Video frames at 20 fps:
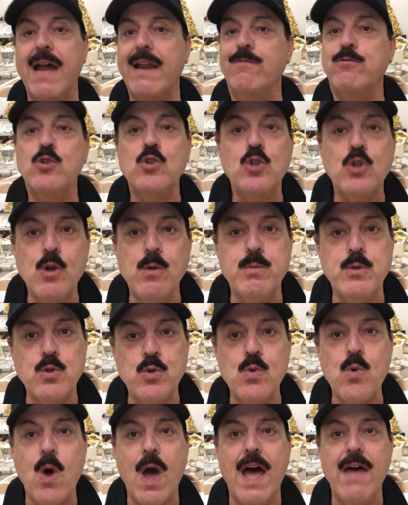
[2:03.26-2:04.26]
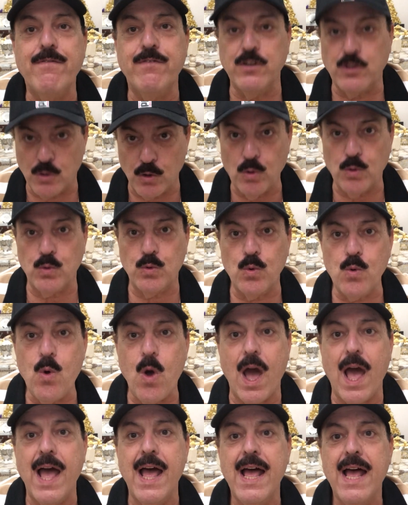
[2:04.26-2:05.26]
ما عرفتوش تلبسوها
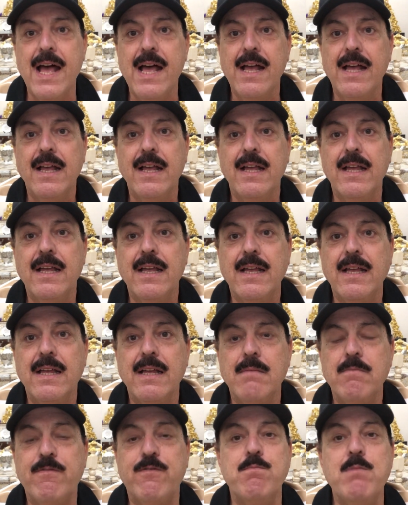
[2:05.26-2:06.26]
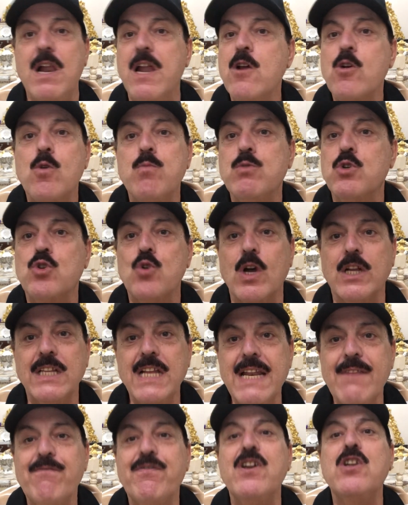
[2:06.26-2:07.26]
فرتكتوها بما مش
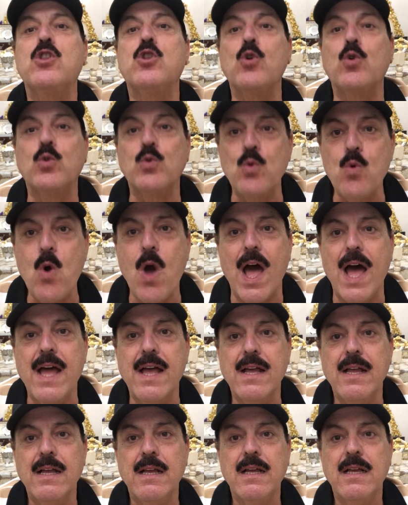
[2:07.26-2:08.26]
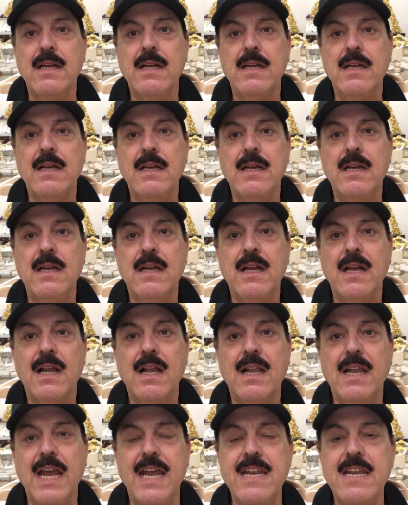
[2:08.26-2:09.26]
واخدين فرتكتوها
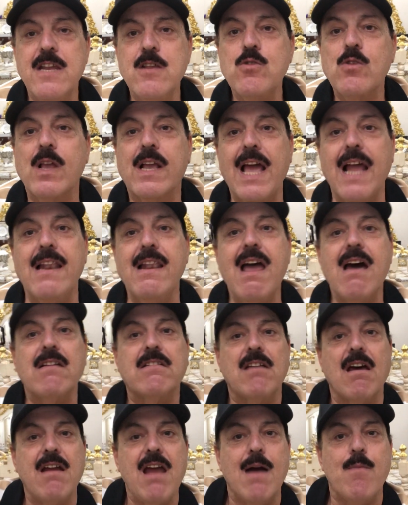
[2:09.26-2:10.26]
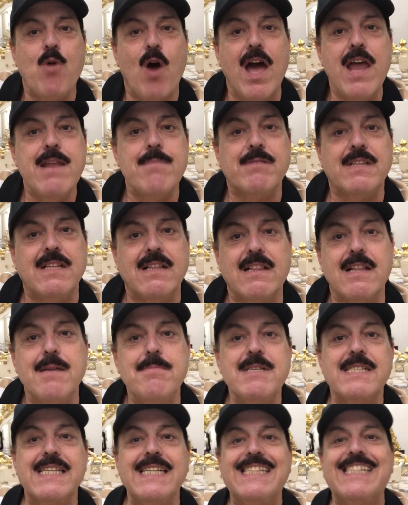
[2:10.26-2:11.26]
لان انت كان لها طريقه معينه
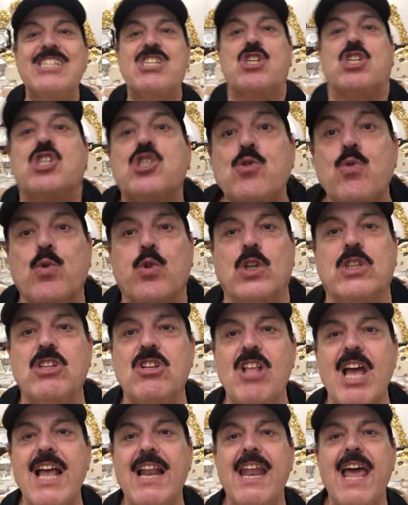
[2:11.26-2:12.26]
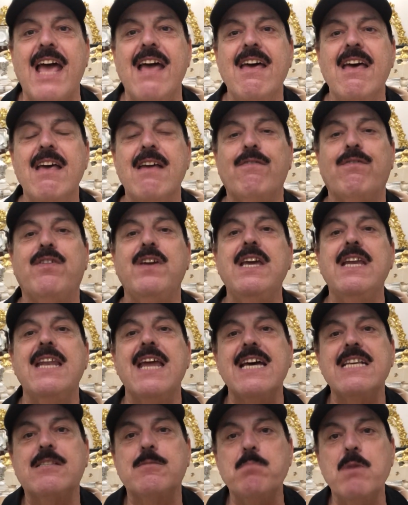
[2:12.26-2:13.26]
بتتلبس انت رحت داخله في
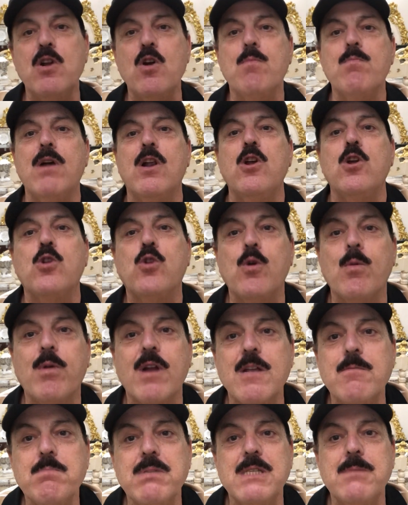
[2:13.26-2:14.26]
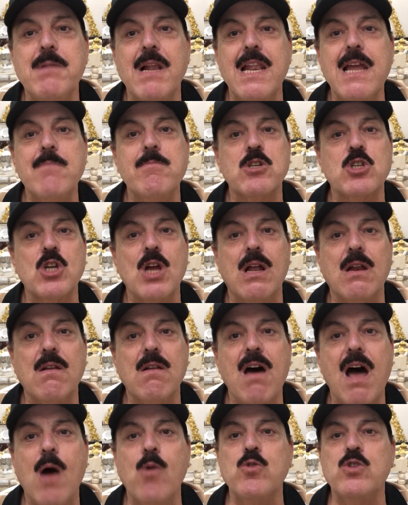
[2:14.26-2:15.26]
ناس منهم من اليوتيوبرات بسم الله ما شاء
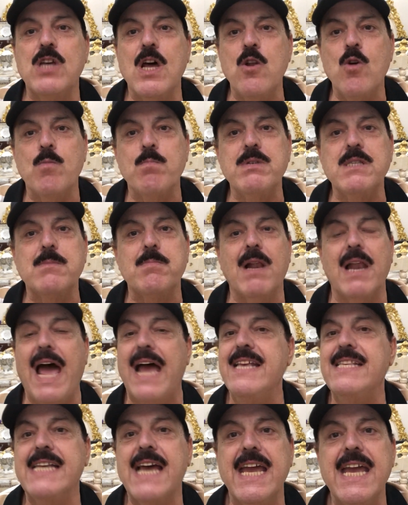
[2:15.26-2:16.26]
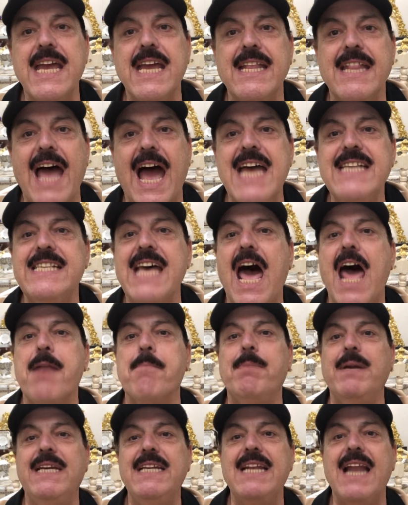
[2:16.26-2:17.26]
الله اوزانهم بسم الله عايزه ايه ده عايزه
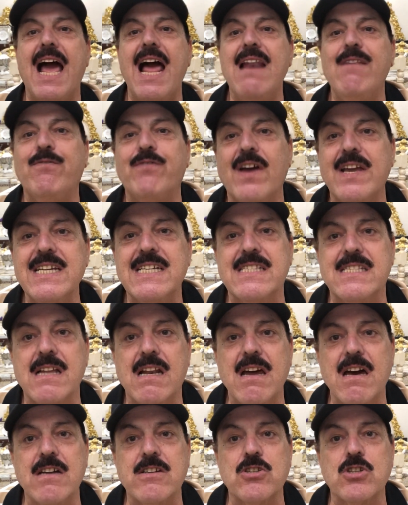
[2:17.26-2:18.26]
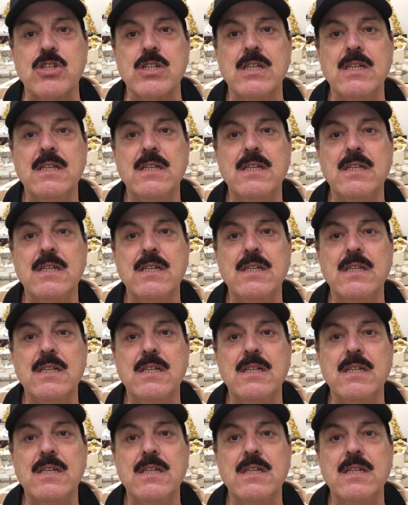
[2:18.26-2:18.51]
40 الف اكس لارج